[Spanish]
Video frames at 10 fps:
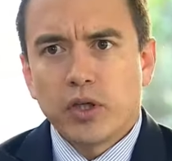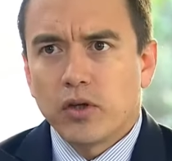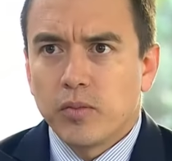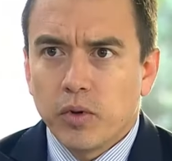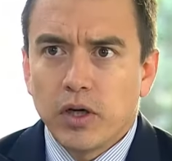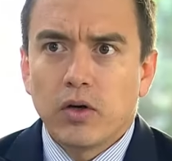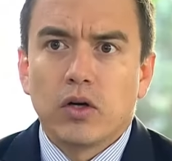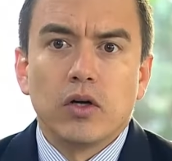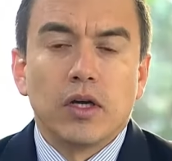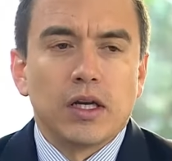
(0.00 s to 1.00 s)
pueblo
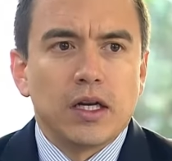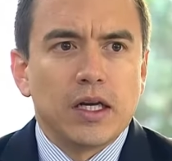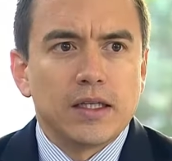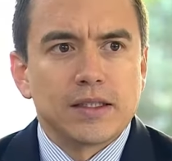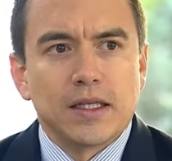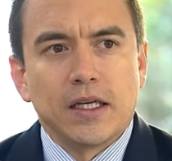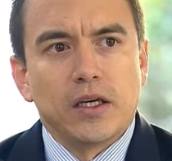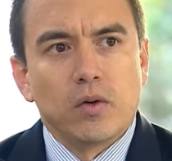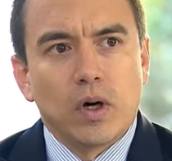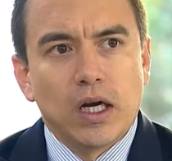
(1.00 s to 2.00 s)
le es igual.